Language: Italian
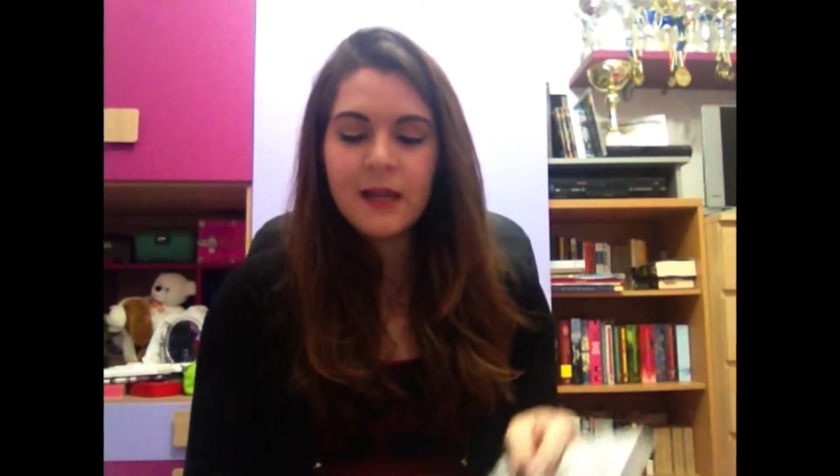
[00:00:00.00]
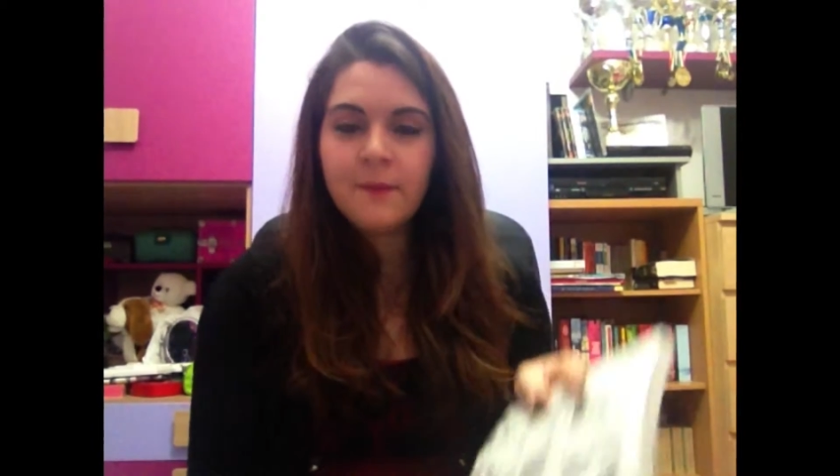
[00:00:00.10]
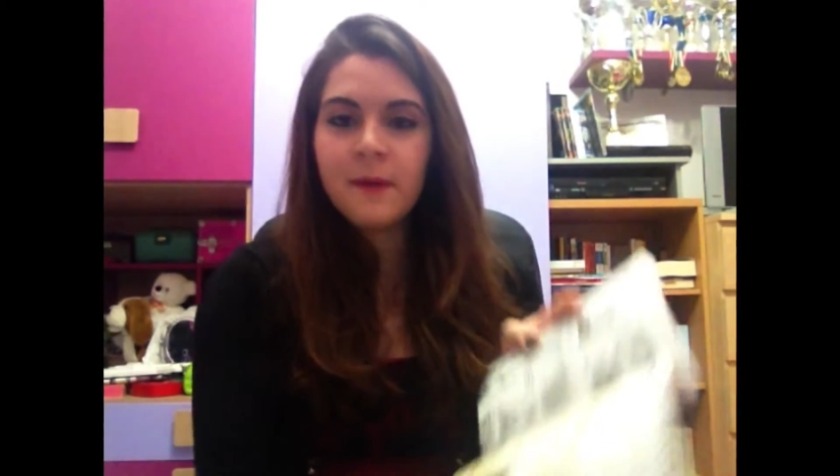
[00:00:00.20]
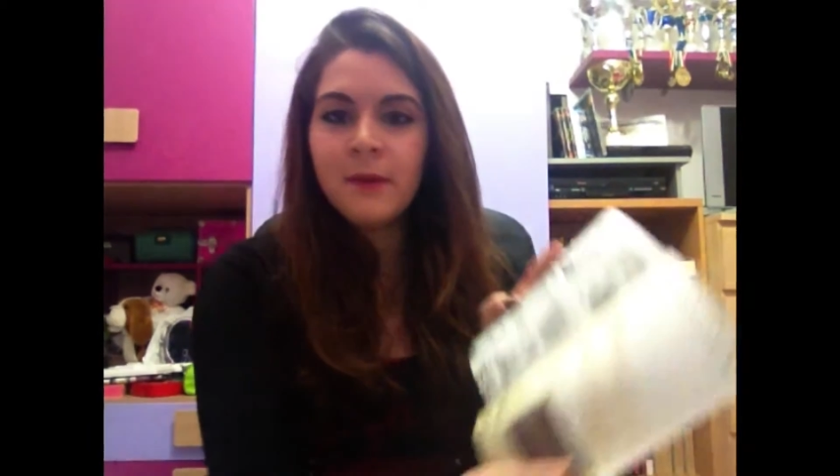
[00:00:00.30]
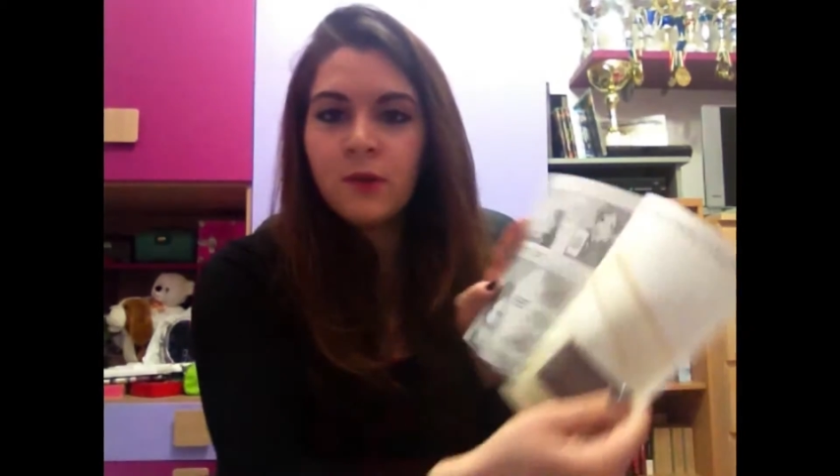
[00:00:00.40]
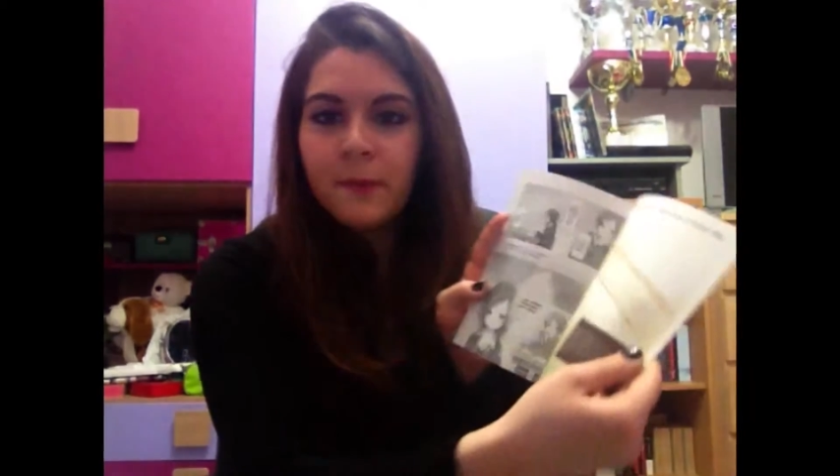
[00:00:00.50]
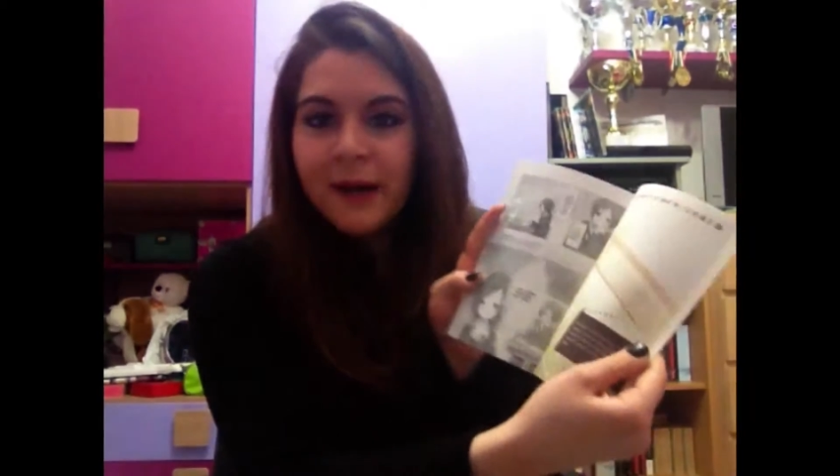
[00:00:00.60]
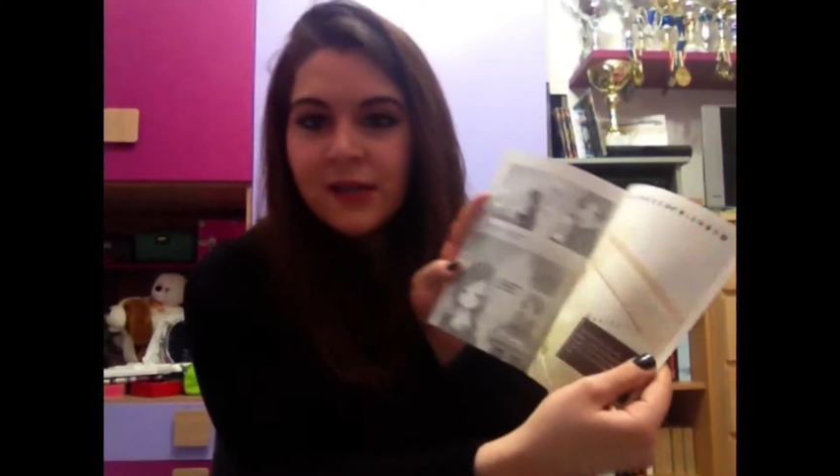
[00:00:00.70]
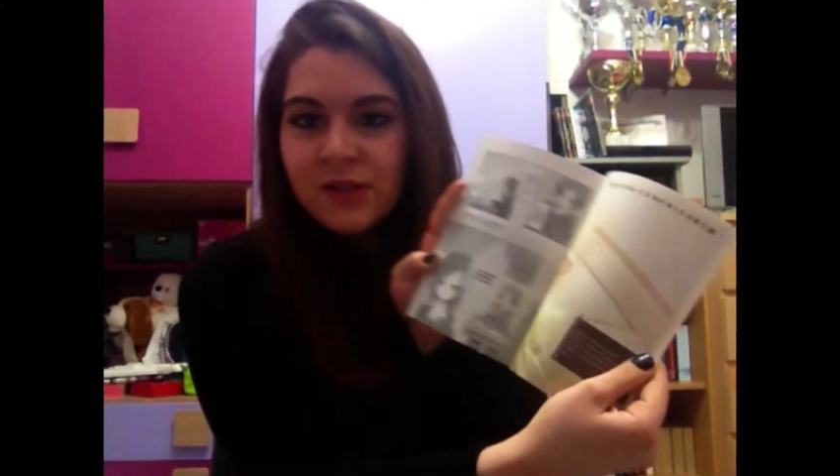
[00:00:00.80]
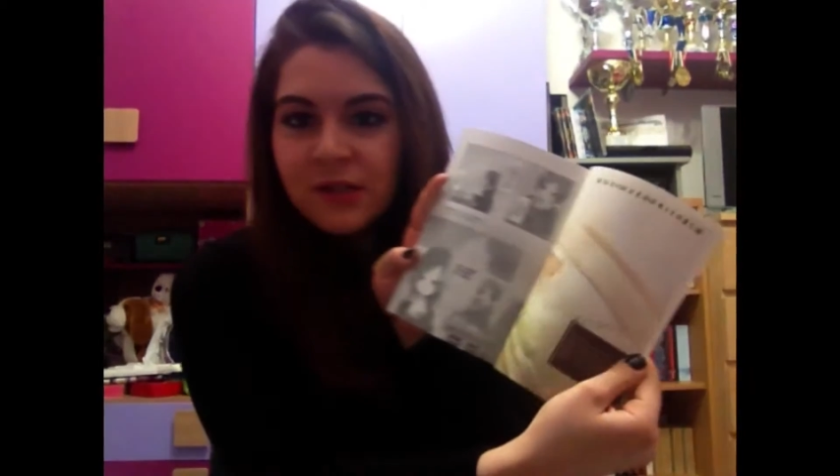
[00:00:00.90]
le prime due
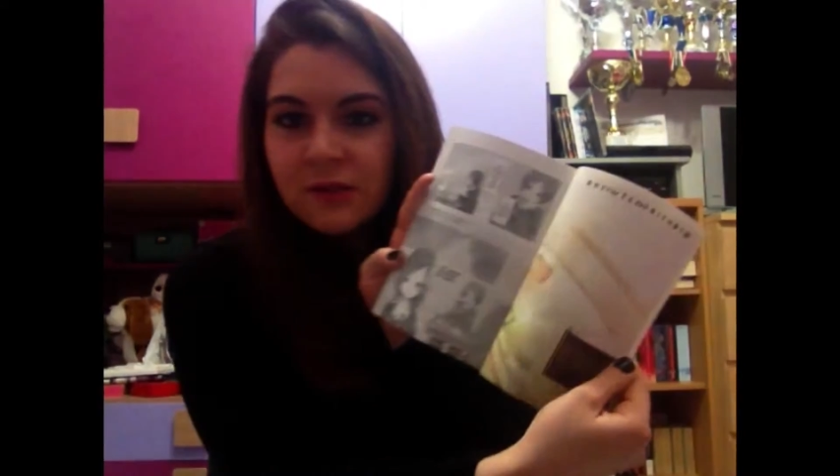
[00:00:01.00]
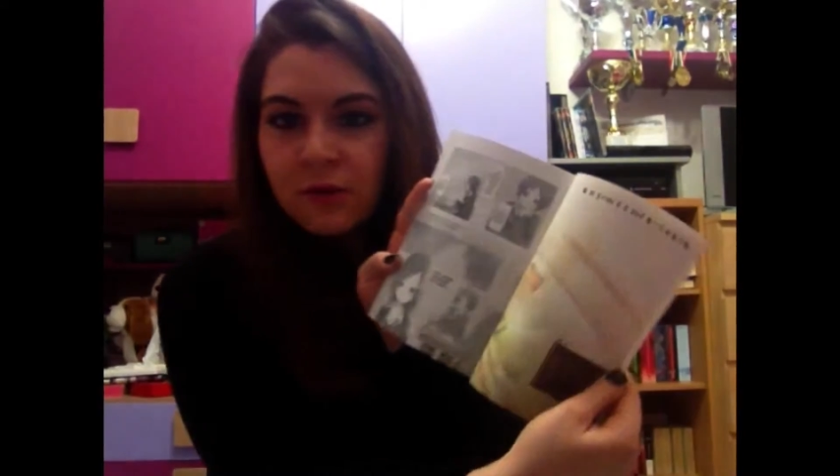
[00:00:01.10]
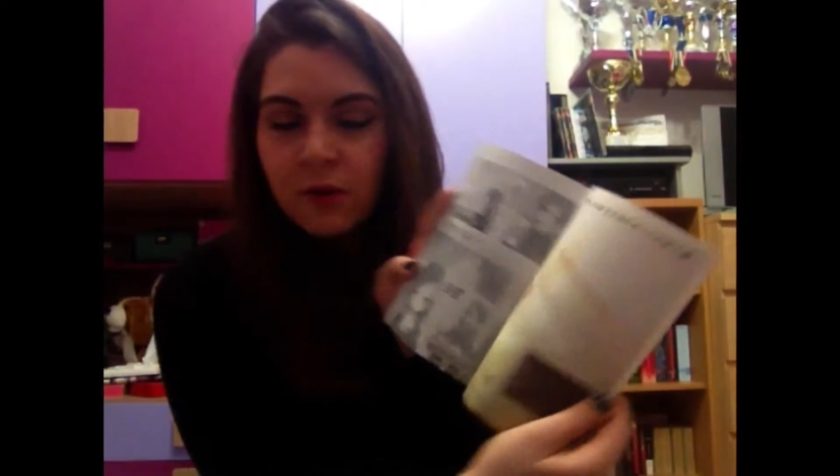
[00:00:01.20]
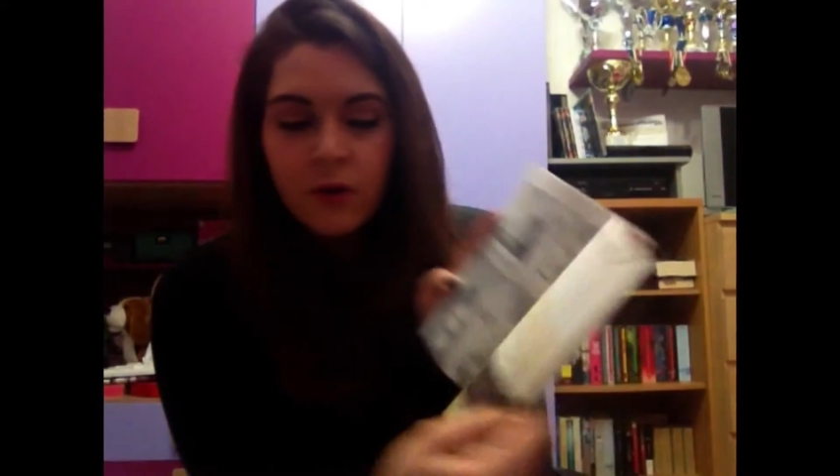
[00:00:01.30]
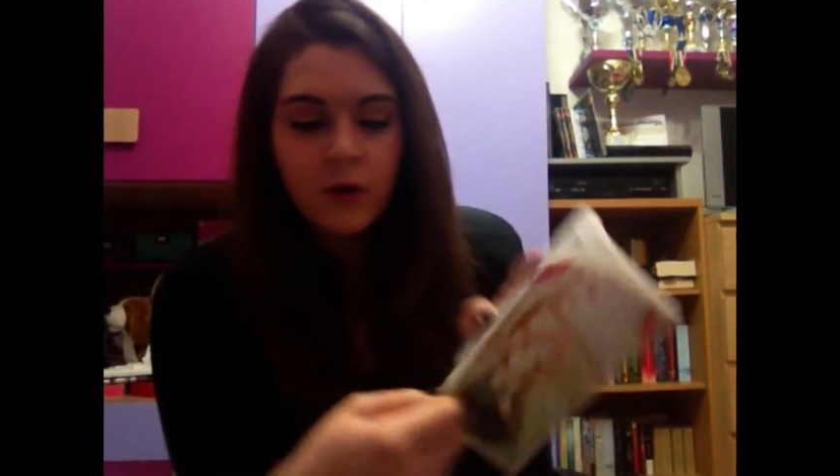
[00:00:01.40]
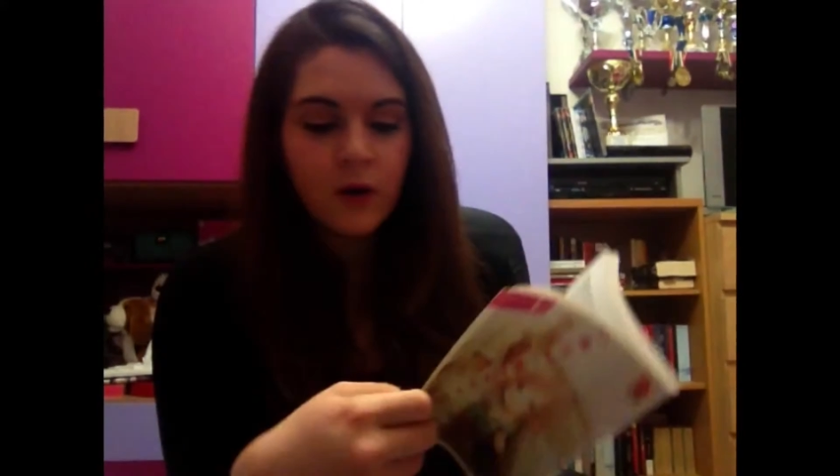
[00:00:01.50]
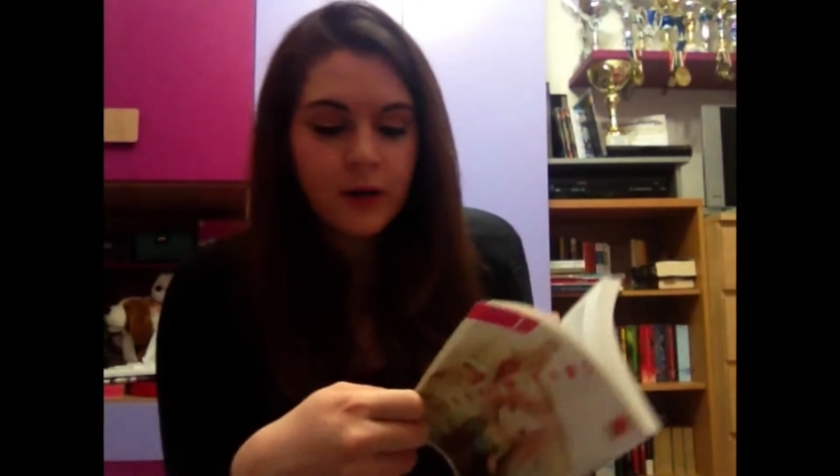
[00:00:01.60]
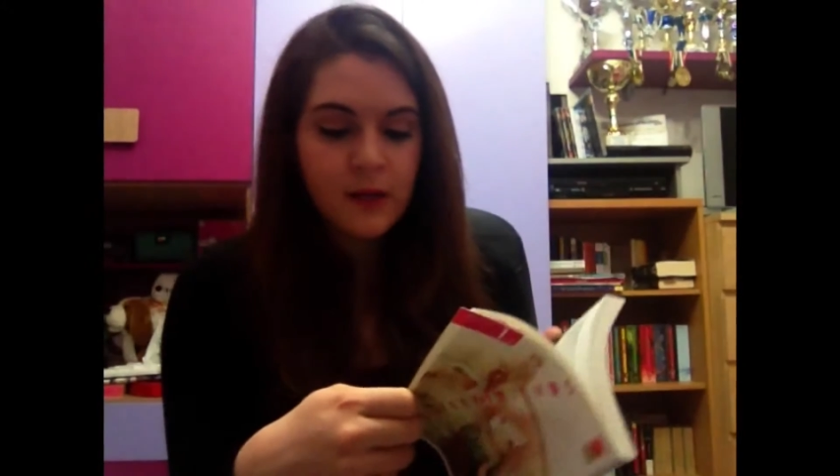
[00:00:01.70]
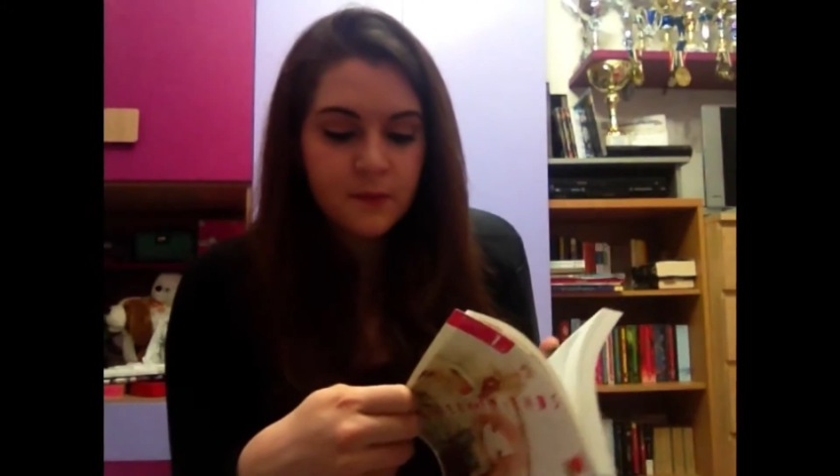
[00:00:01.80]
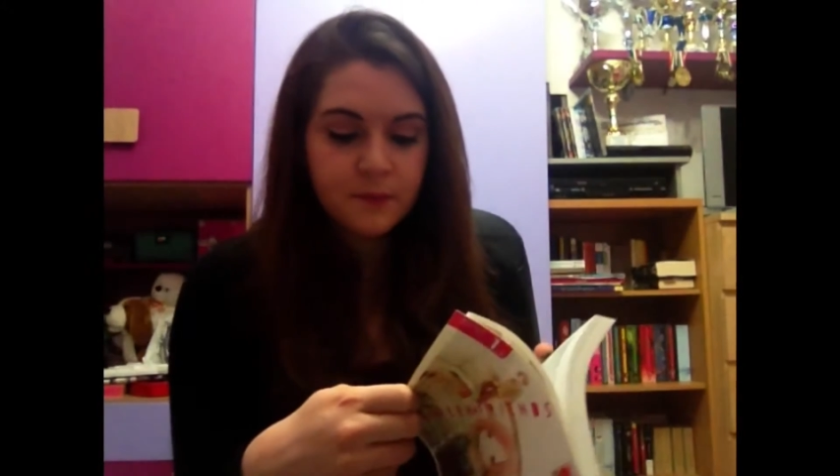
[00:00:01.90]
pagine sono
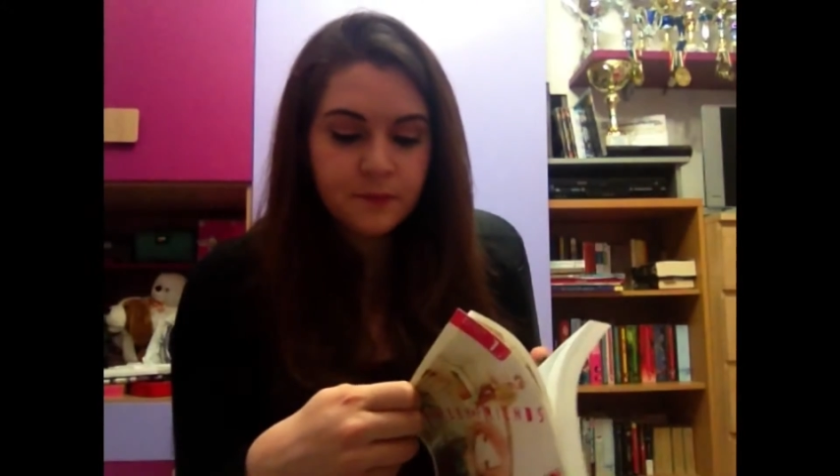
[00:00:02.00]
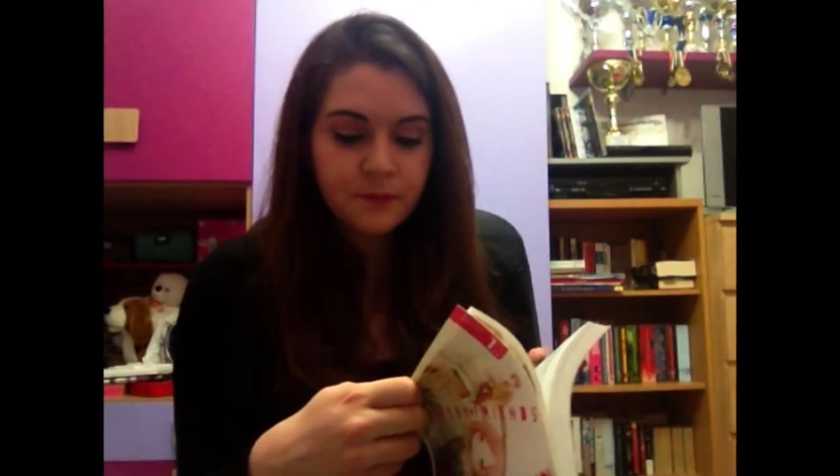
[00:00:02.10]
colori,